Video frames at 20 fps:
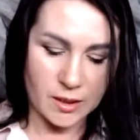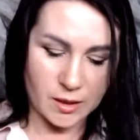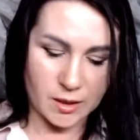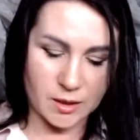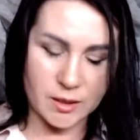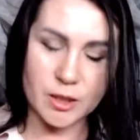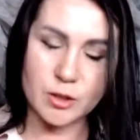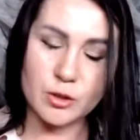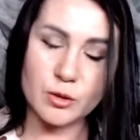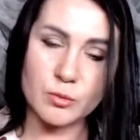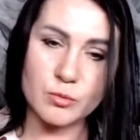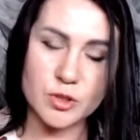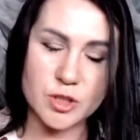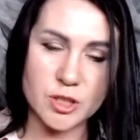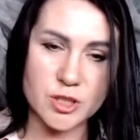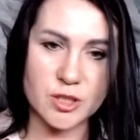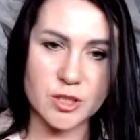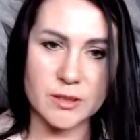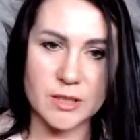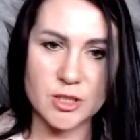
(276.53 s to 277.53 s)
Jedną
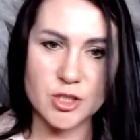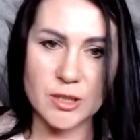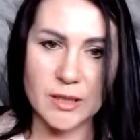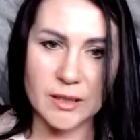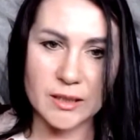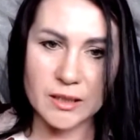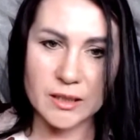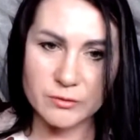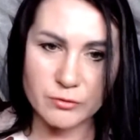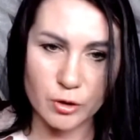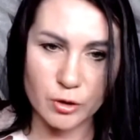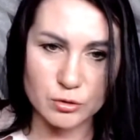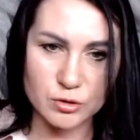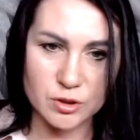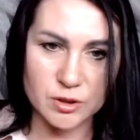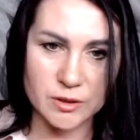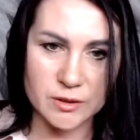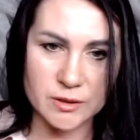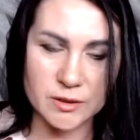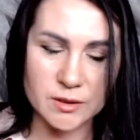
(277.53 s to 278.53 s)
łyżeczkę na szklankę
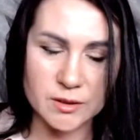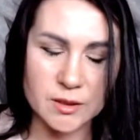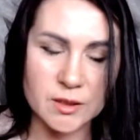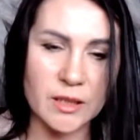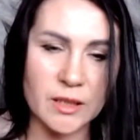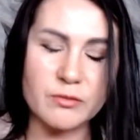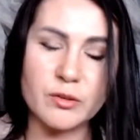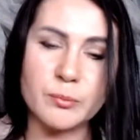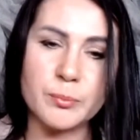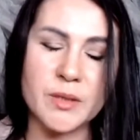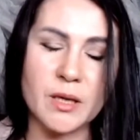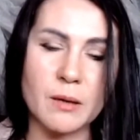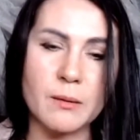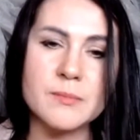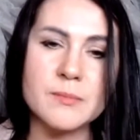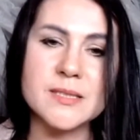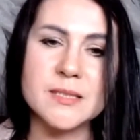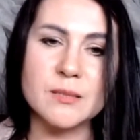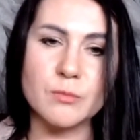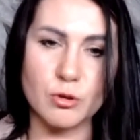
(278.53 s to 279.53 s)
wody i ja
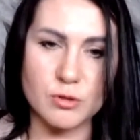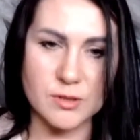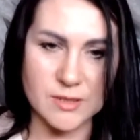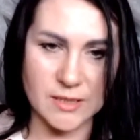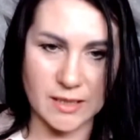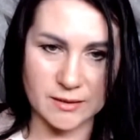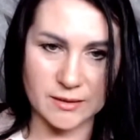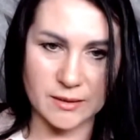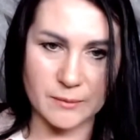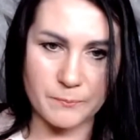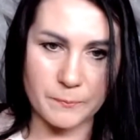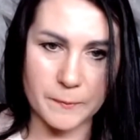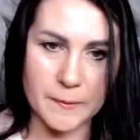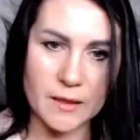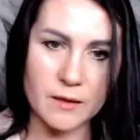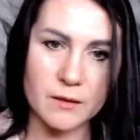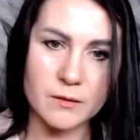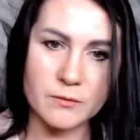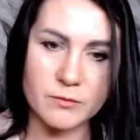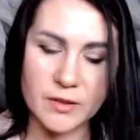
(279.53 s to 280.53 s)
wypijałam z tym osadem
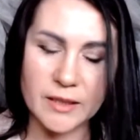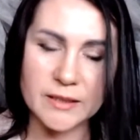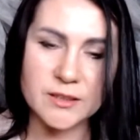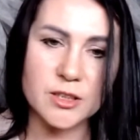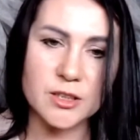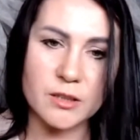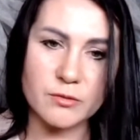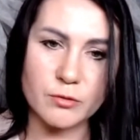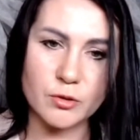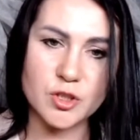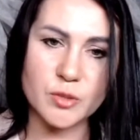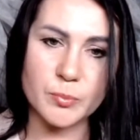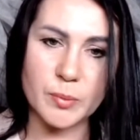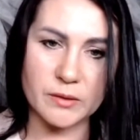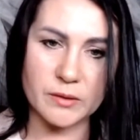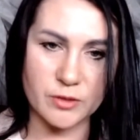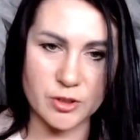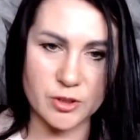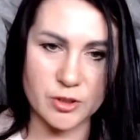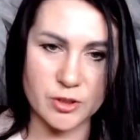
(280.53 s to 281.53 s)
w letniej wodzie
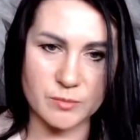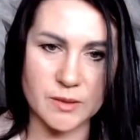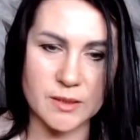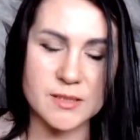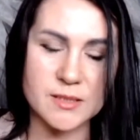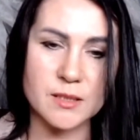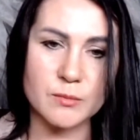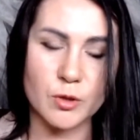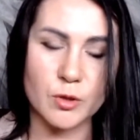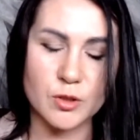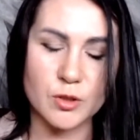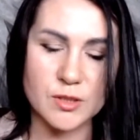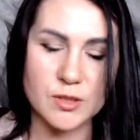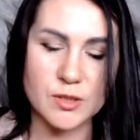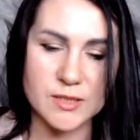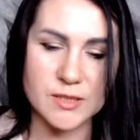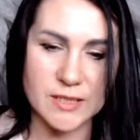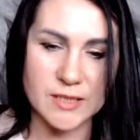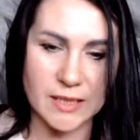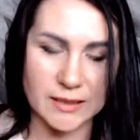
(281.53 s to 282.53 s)
prawie zimnej z tym
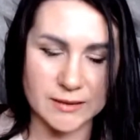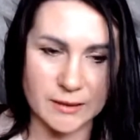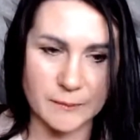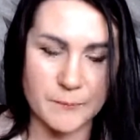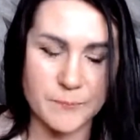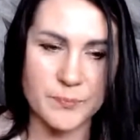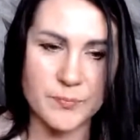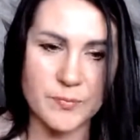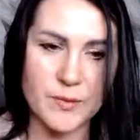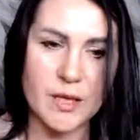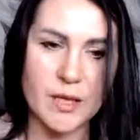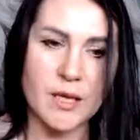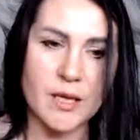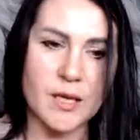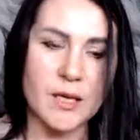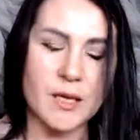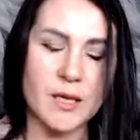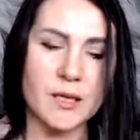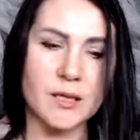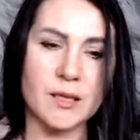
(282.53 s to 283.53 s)
osadem.
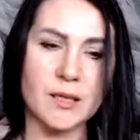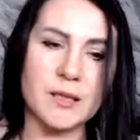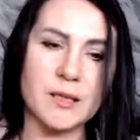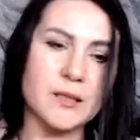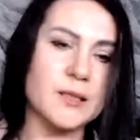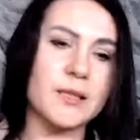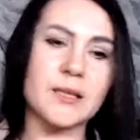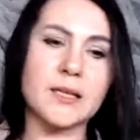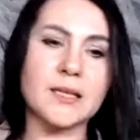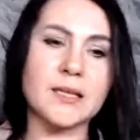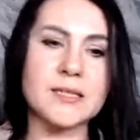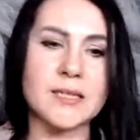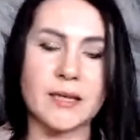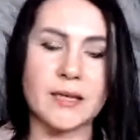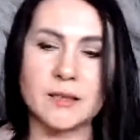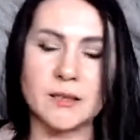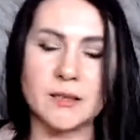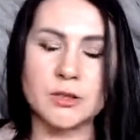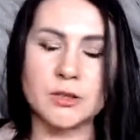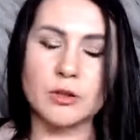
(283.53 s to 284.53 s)
I teraz tak,
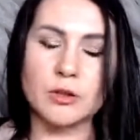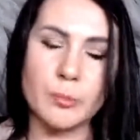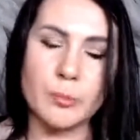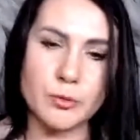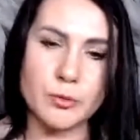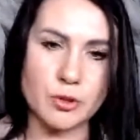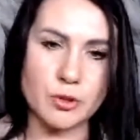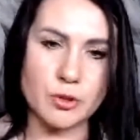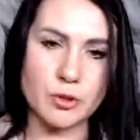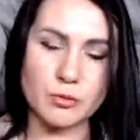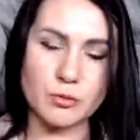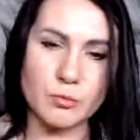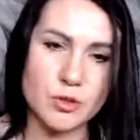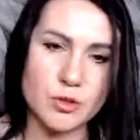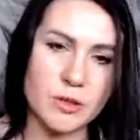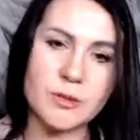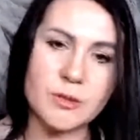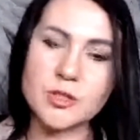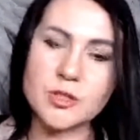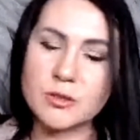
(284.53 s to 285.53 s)
y, to na początku
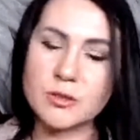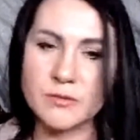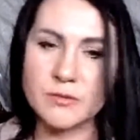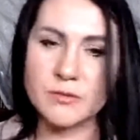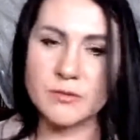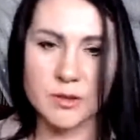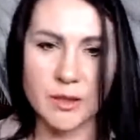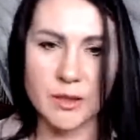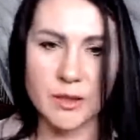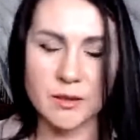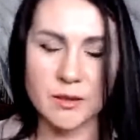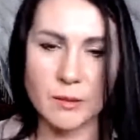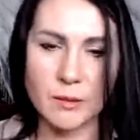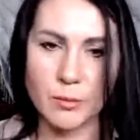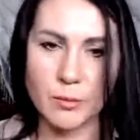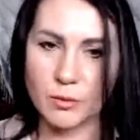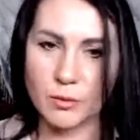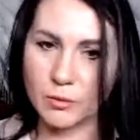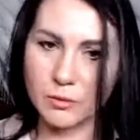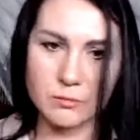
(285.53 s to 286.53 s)
można mieć rozwolnienia,
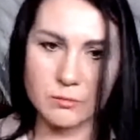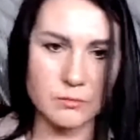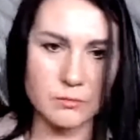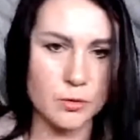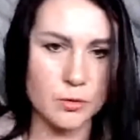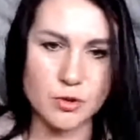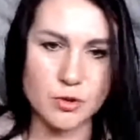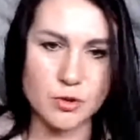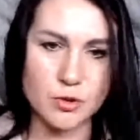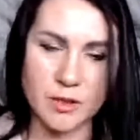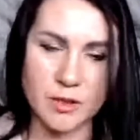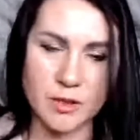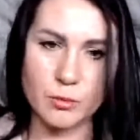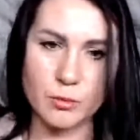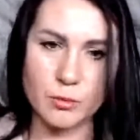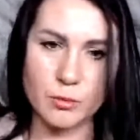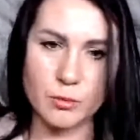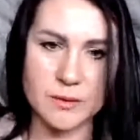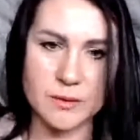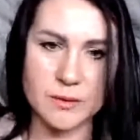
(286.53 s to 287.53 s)
bo różnie
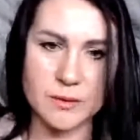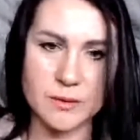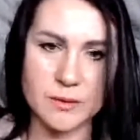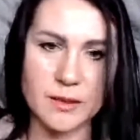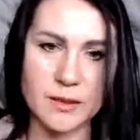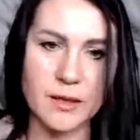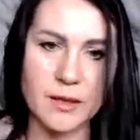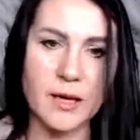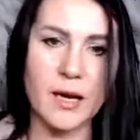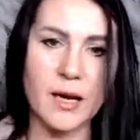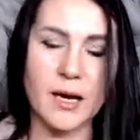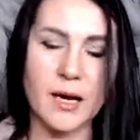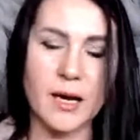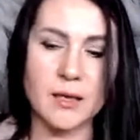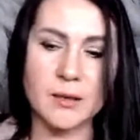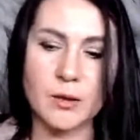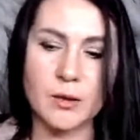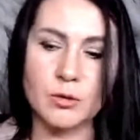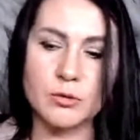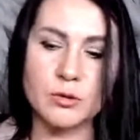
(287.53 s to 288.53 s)
reagujemy, tak?
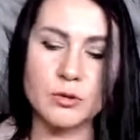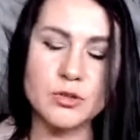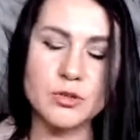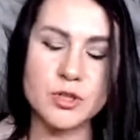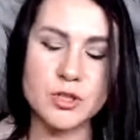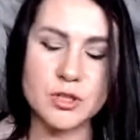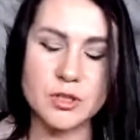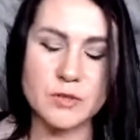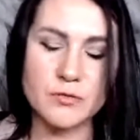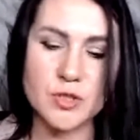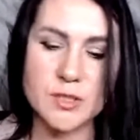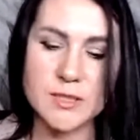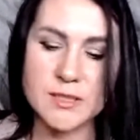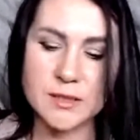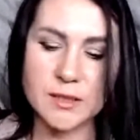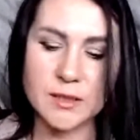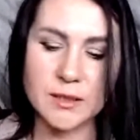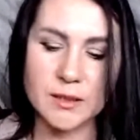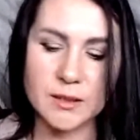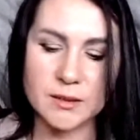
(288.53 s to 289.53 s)
Ale on oczyści
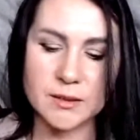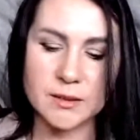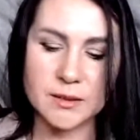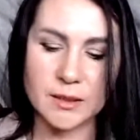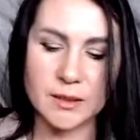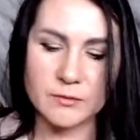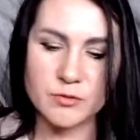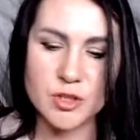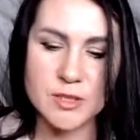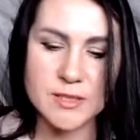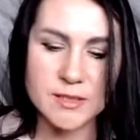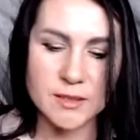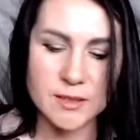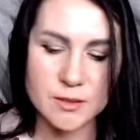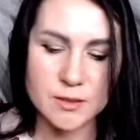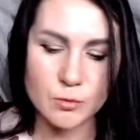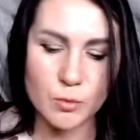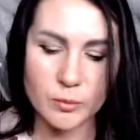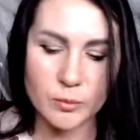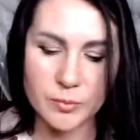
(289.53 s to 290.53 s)
wszystkie jelita,
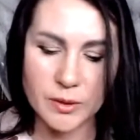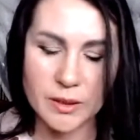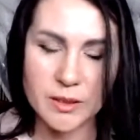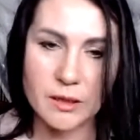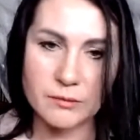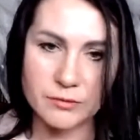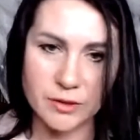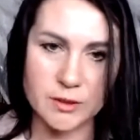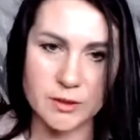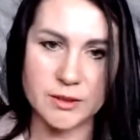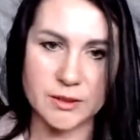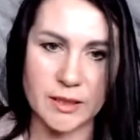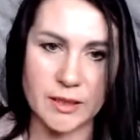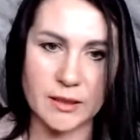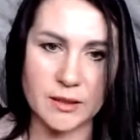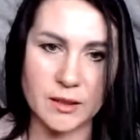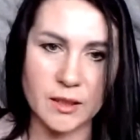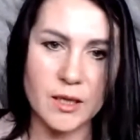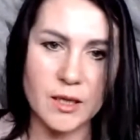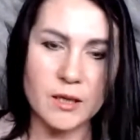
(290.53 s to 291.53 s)
wszystkie zgłębienia w
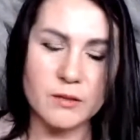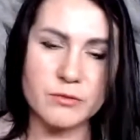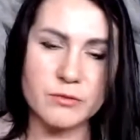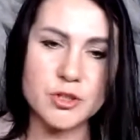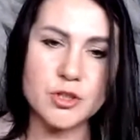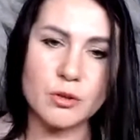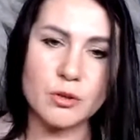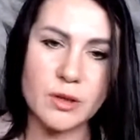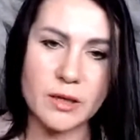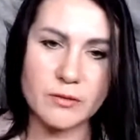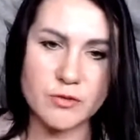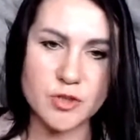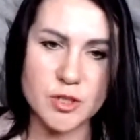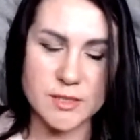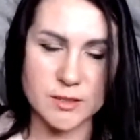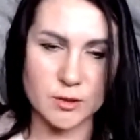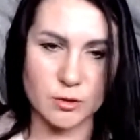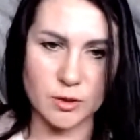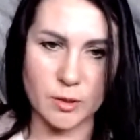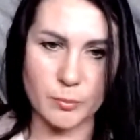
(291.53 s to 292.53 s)
jelitach, wyciąga
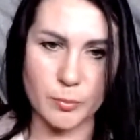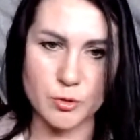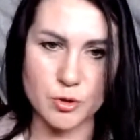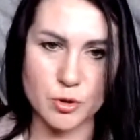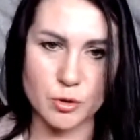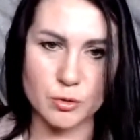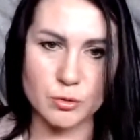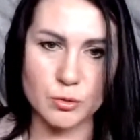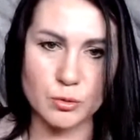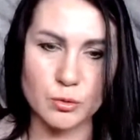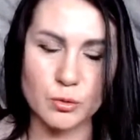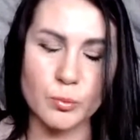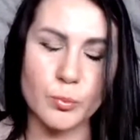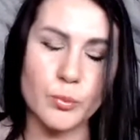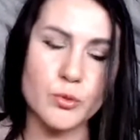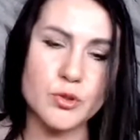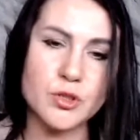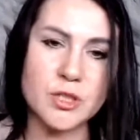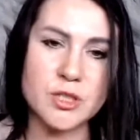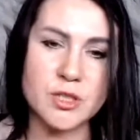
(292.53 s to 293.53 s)
wszystko na początku,
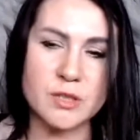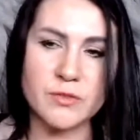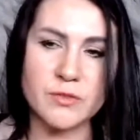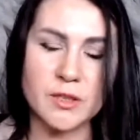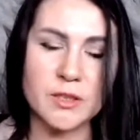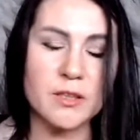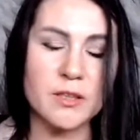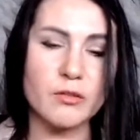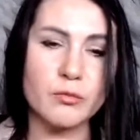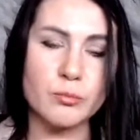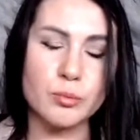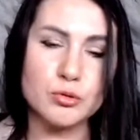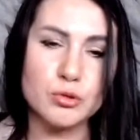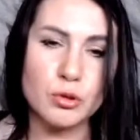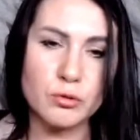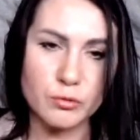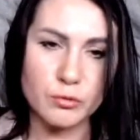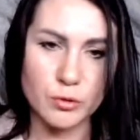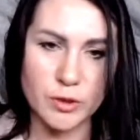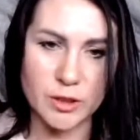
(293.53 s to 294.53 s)
później się w jelita
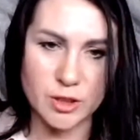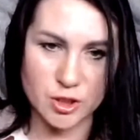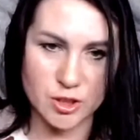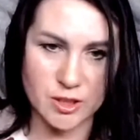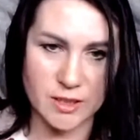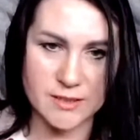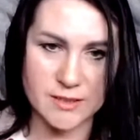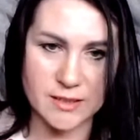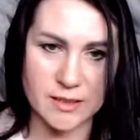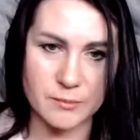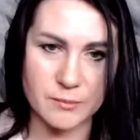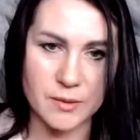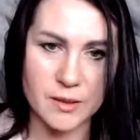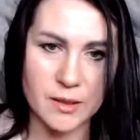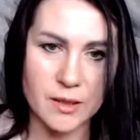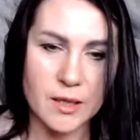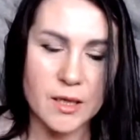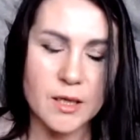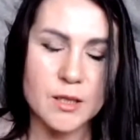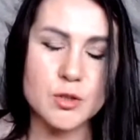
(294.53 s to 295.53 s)
wbudowuje z czasem,
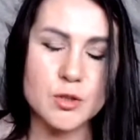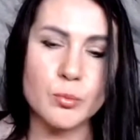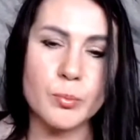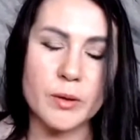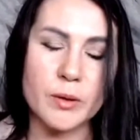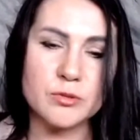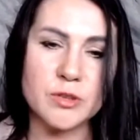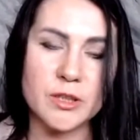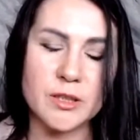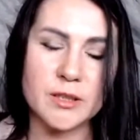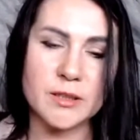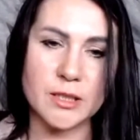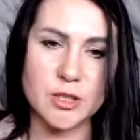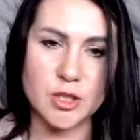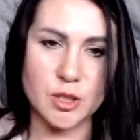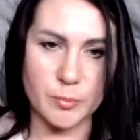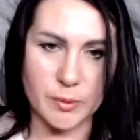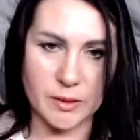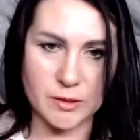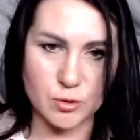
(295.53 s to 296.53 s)
zupełnie
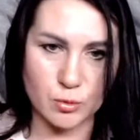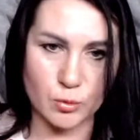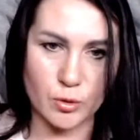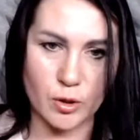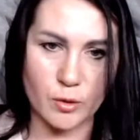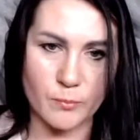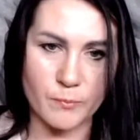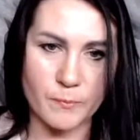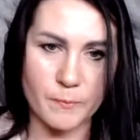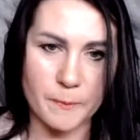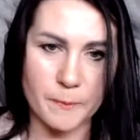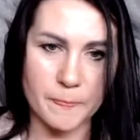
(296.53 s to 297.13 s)
inaczej pracują.